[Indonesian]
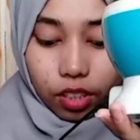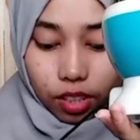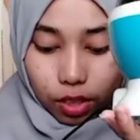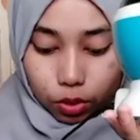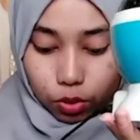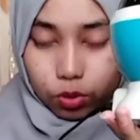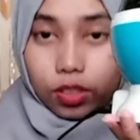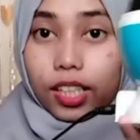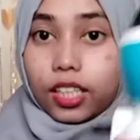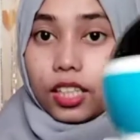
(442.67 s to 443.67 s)
ini
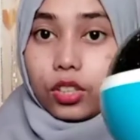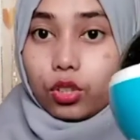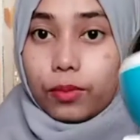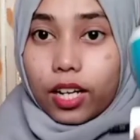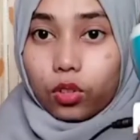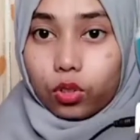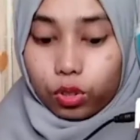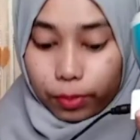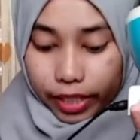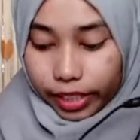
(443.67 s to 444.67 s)
langsung coba
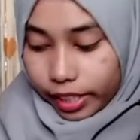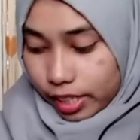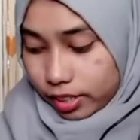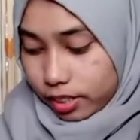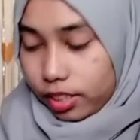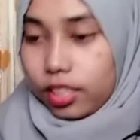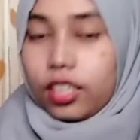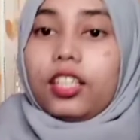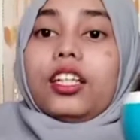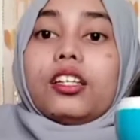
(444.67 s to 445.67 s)
aku pakai ya
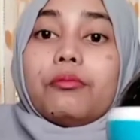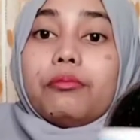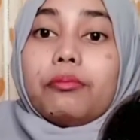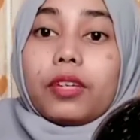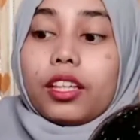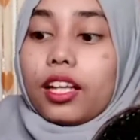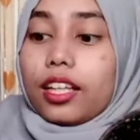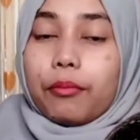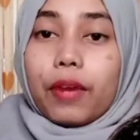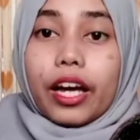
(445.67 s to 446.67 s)
jadi
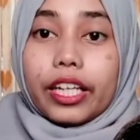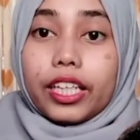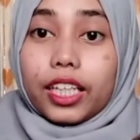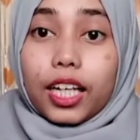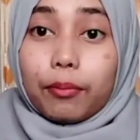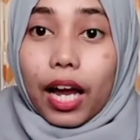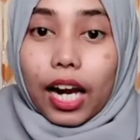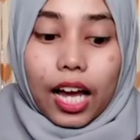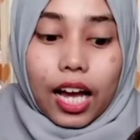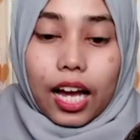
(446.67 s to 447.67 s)
kita tambahin
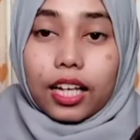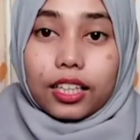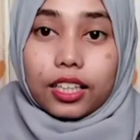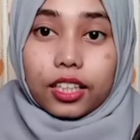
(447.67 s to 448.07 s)
kepala